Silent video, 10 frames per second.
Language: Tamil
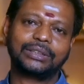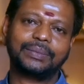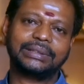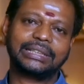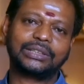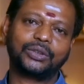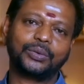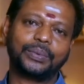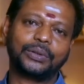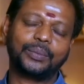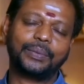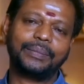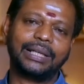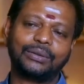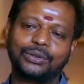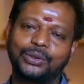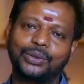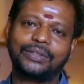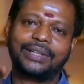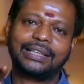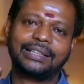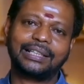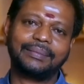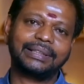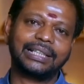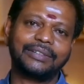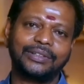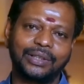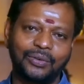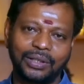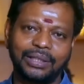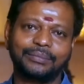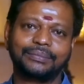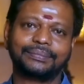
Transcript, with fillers: சும்மா ஜஸ்ட்டு துப்பு தொப்புள் மேலே கொஞ்சோண்டு வடை தட்டுறமே தட்ட வேண்டும் அவ்வளோதான்